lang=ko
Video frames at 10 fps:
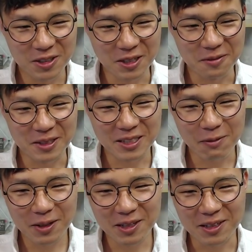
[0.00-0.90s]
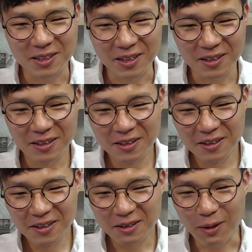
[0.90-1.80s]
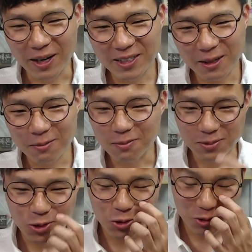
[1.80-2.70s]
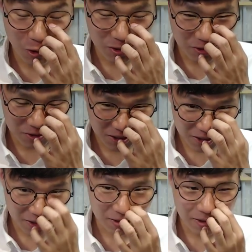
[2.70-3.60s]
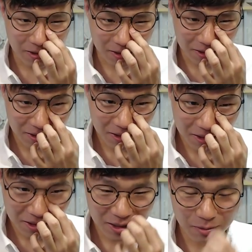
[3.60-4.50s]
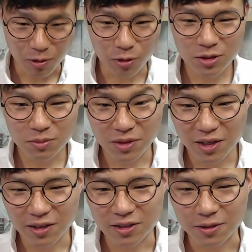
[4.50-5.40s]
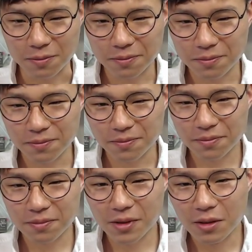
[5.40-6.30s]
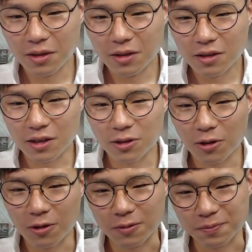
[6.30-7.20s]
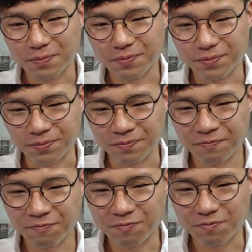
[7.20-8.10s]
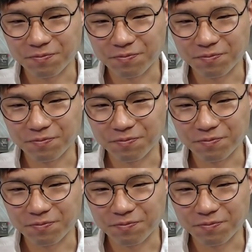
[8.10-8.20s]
참 이 참아낸다는 게 말이 참 좋, 좋아서 그렇지 네, 참 어렵습니다. 이게 참. 그래서 음.